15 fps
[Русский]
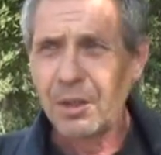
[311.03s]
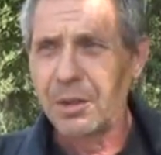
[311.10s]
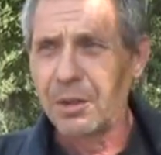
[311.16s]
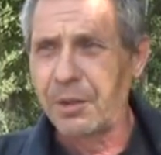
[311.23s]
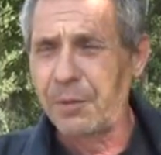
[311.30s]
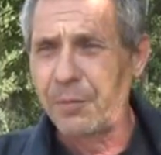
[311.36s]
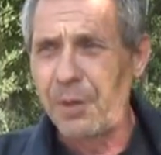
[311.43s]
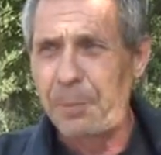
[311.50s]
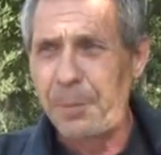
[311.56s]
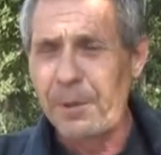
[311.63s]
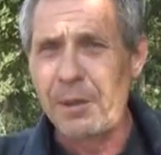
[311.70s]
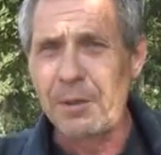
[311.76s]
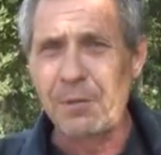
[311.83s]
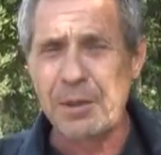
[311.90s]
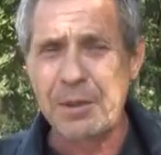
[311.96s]
э,
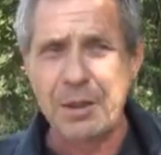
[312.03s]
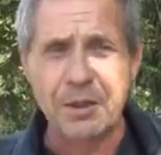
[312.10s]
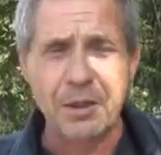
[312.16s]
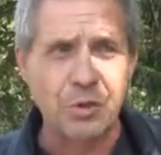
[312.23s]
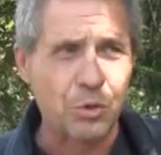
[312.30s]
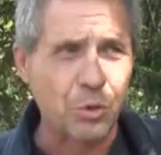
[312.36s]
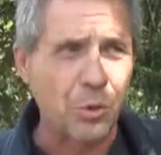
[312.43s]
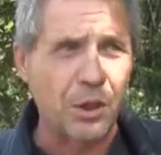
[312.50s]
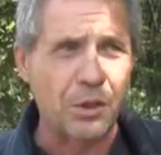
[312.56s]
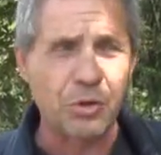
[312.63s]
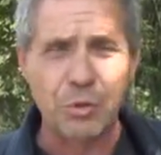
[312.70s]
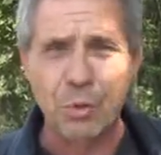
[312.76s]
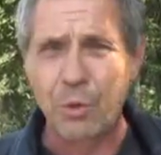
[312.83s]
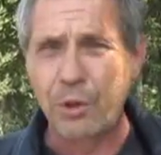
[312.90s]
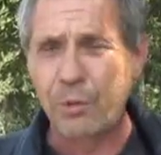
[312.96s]
выпиливать этот
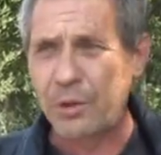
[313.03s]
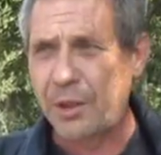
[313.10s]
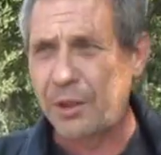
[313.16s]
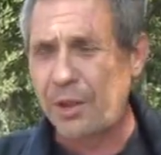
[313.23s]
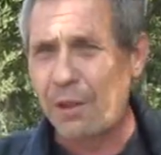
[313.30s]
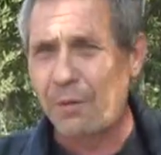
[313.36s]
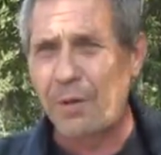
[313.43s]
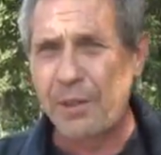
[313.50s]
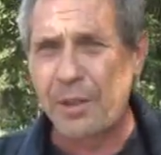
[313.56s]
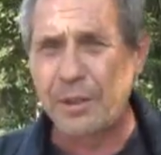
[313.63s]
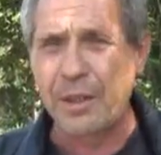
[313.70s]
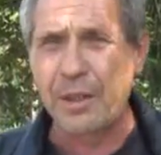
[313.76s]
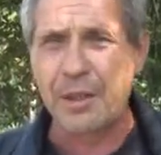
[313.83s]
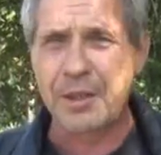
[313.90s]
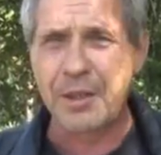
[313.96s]
сухостой, вот эти
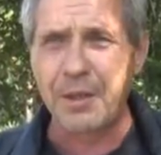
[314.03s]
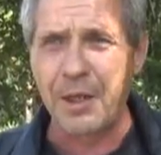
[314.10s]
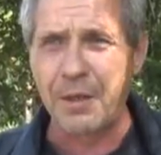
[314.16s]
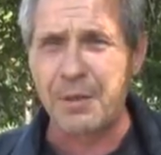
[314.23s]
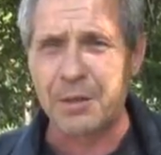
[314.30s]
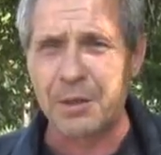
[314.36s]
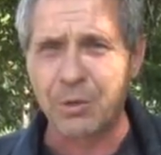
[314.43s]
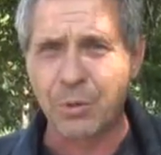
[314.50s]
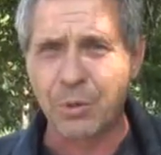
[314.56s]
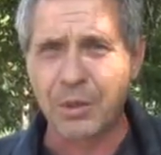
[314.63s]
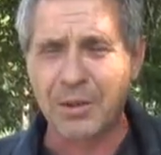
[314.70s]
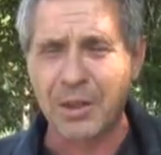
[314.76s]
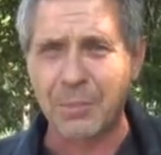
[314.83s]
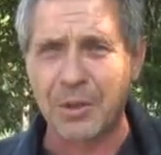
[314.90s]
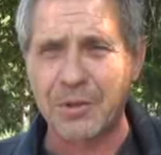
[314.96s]
аварийные деревья, которые
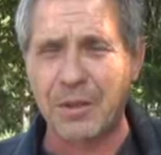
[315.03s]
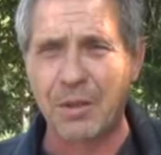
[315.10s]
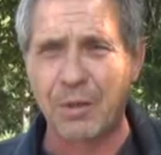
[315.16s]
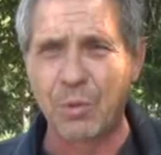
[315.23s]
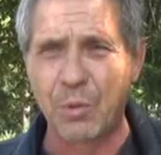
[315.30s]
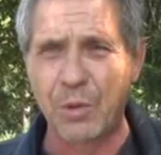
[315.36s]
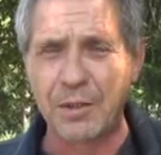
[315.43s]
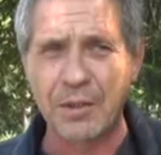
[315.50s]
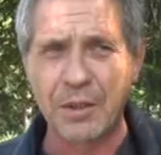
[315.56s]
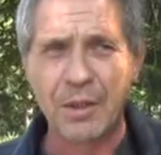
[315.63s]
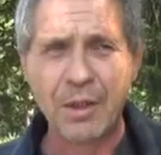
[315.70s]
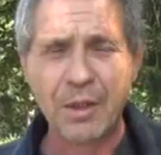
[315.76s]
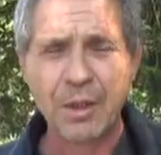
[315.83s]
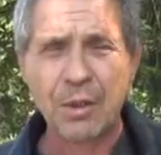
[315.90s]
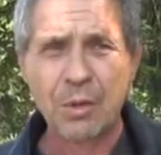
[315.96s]
там раскололись.
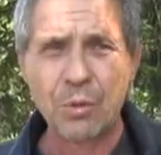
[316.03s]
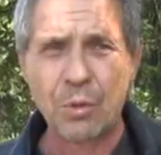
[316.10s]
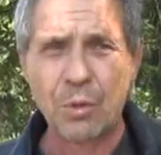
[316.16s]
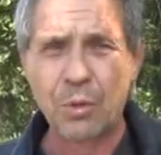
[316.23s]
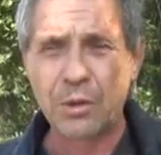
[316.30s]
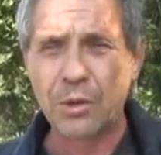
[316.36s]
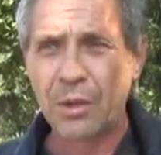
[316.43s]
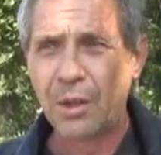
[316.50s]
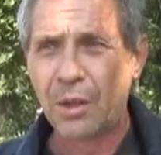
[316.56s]
Вот.